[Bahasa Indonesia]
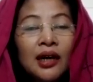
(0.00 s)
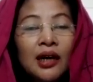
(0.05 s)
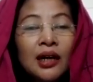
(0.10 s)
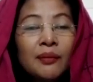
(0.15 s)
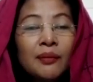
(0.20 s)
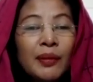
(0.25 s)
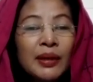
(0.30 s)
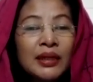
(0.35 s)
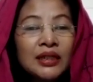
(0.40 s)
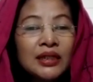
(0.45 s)

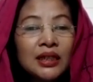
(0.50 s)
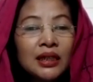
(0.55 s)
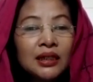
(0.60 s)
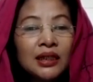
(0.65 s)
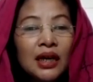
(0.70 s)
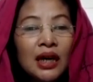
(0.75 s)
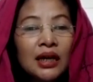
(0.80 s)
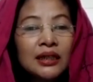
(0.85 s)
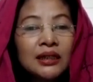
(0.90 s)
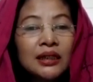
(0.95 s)
Lepas
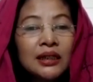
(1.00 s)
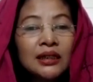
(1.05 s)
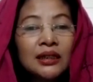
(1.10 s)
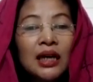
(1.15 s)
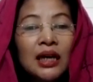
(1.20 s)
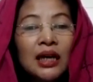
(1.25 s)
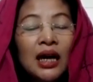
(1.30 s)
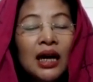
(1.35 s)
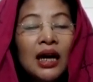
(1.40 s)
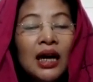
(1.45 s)
kendali
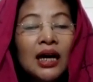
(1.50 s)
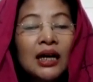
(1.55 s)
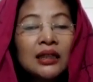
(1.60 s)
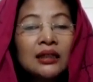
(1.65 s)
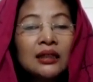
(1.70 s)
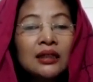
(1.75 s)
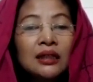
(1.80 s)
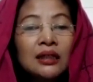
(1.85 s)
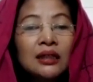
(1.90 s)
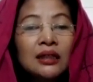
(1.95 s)
sesaat
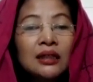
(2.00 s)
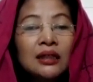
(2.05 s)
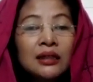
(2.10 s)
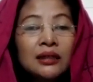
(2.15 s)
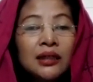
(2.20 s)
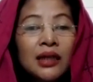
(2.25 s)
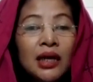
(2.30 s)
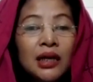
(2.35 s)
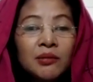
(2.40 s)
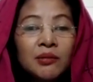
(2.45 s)

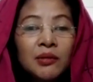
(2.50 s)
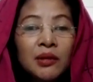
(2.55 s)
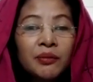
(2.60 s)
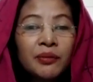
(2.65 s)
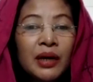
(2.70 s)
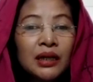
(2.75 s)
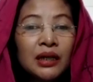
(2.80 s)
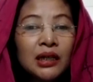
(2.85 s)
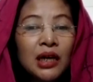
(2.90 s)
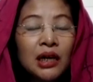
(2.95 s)
dan
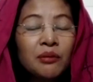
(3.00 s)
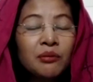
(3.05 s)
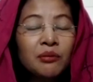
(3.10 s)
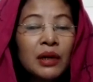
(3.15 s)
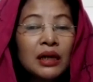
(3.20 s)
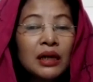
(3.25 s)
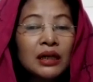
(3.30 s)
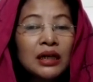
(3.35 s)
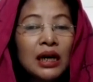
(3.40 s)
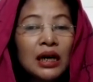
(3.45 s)

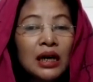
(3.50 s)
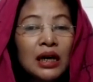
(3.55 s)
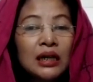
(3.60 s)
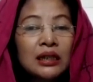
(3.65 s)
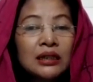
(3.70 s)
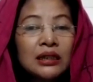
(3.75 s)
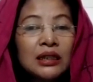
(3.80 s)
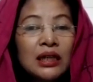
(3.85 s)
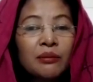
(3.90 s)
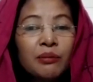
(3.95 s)

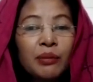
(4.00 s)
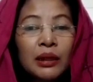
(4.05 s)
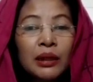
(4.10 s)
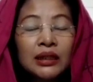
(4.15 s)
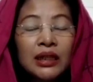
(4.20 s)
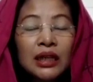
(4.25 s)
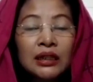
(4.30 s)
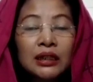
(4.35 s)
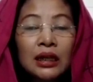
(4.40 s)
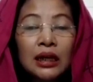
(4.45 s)
membangga-banggakan
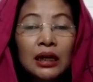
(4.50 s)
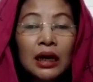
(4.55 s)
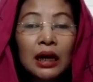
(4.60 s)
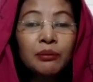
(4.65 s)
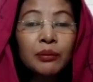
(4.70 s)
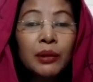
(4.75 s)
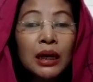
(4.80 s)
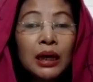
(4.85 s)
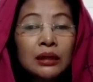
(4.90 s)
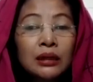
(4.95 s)
jabatan
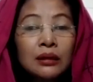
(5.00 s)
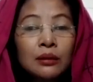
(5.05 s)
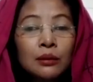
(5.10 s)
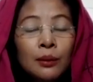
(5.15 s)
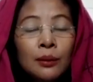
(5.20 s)
kerabat,